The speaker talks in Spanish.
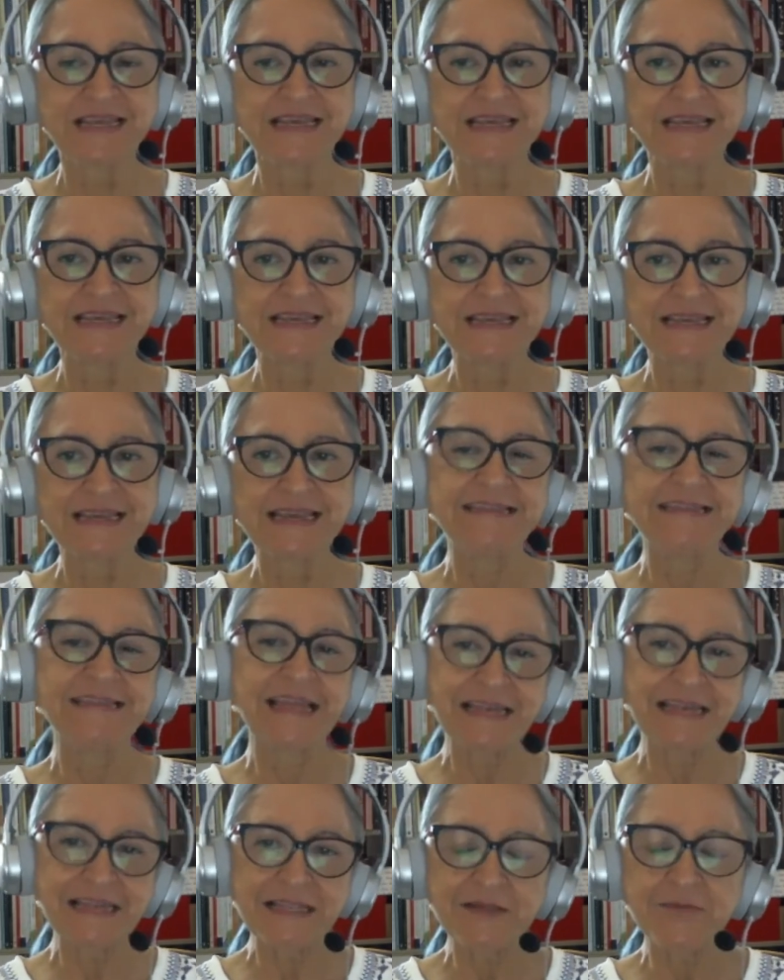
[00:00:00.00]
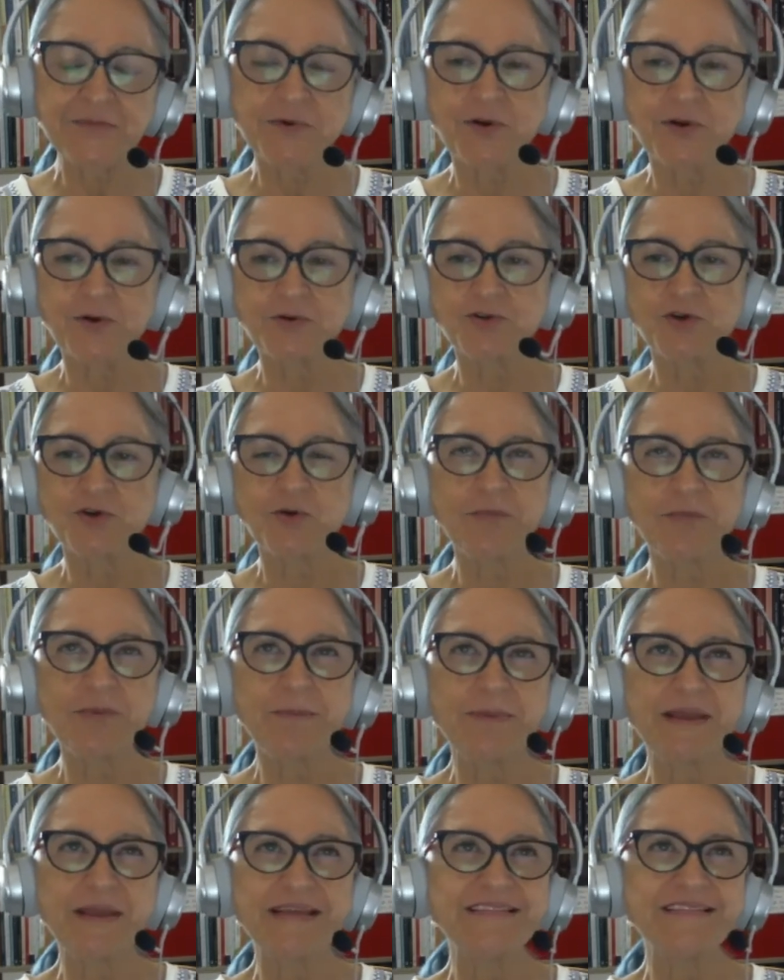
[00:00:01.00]
eh, este libro, yo me
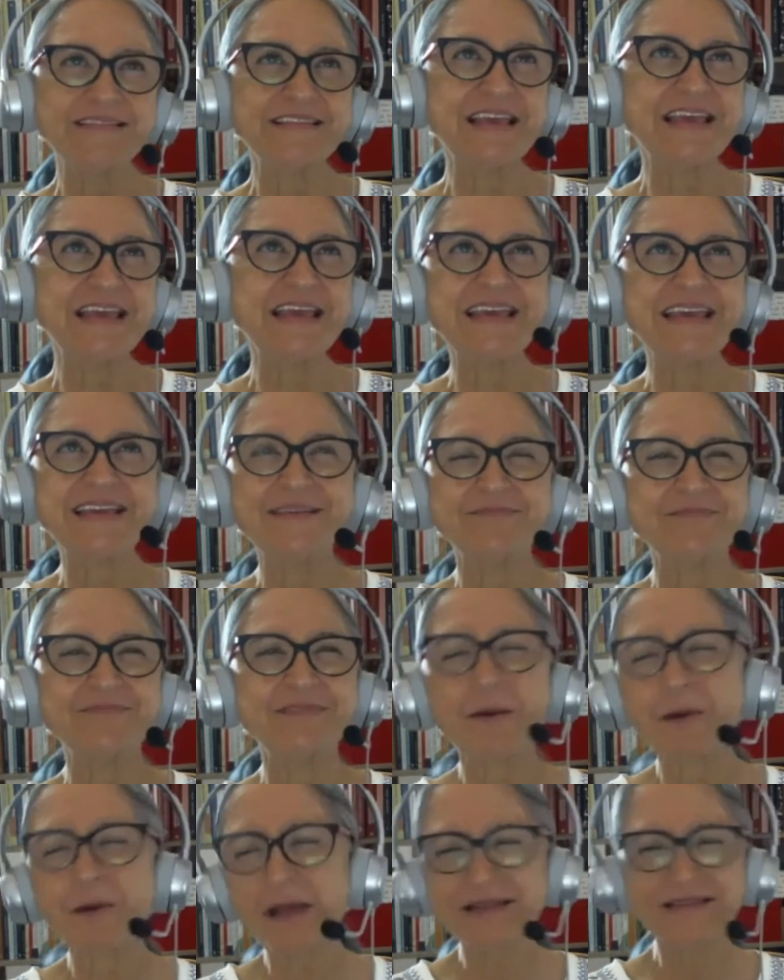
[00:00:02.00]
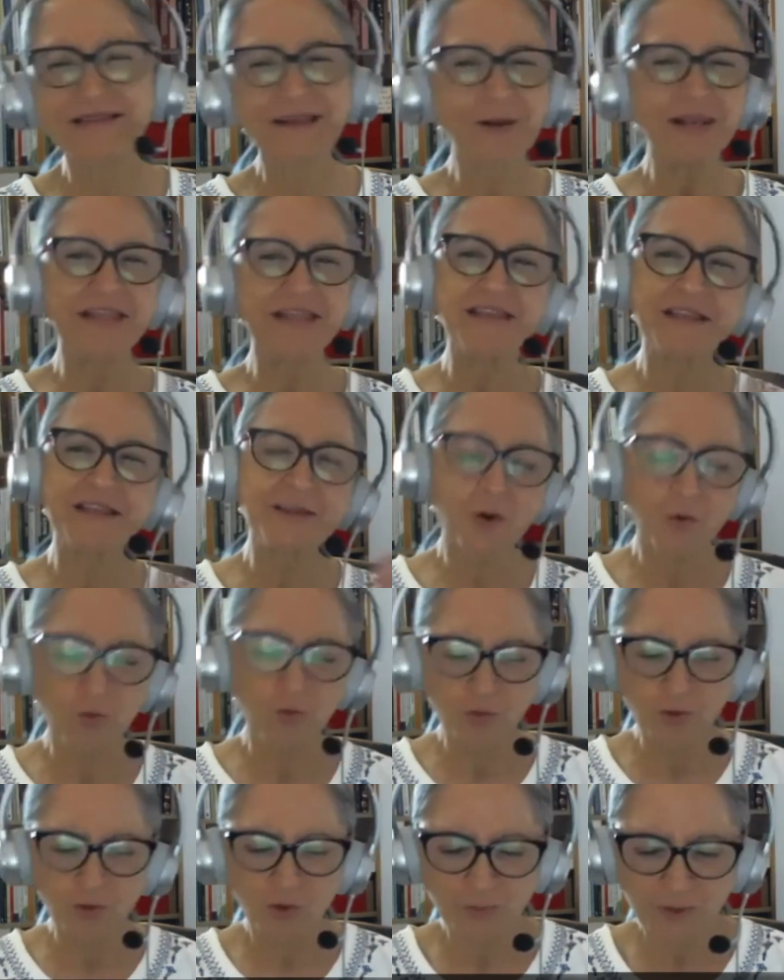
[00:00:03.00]
pensé, estaba, estaba leyendo
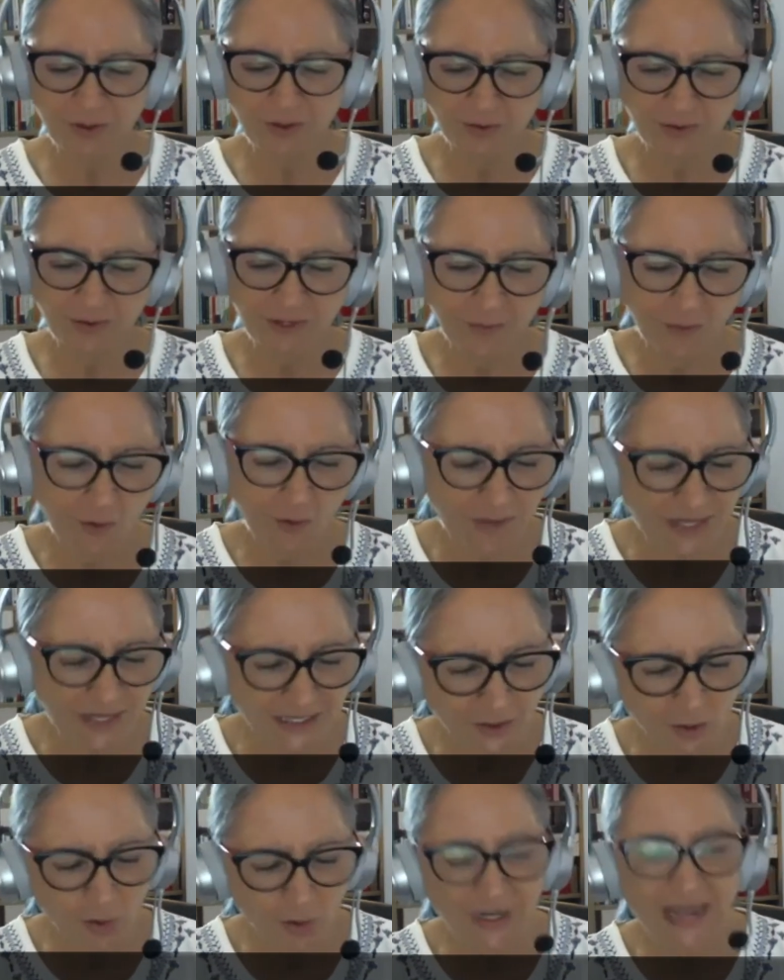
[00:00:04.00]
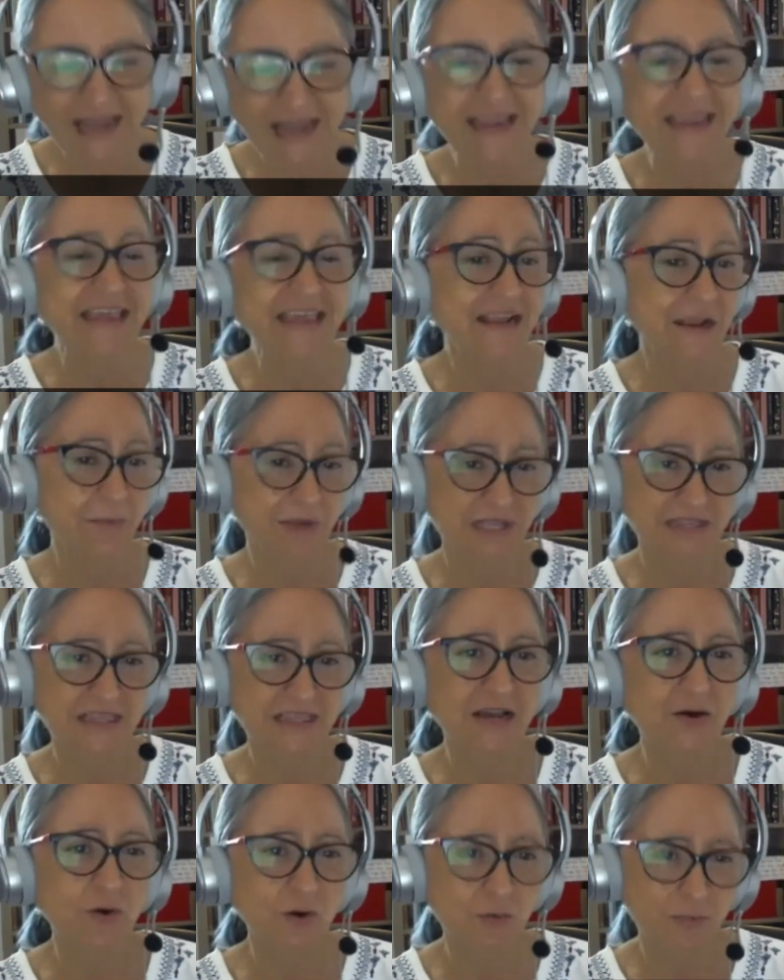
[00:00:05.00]
uno, pero de momento la guerra me
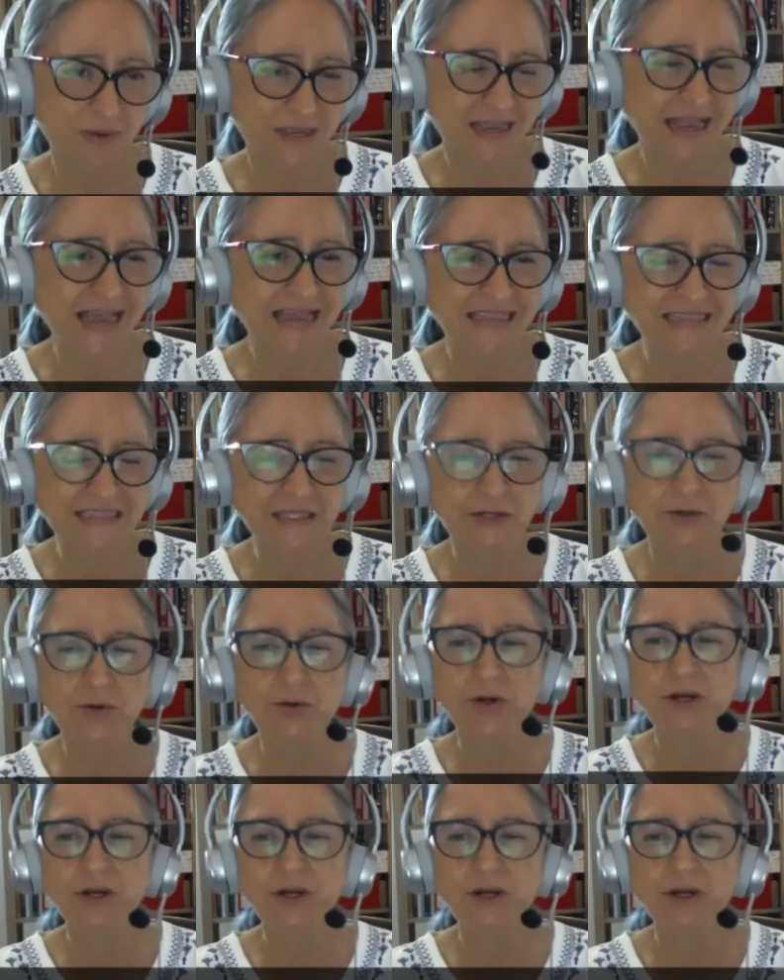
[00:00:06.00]
está golpeando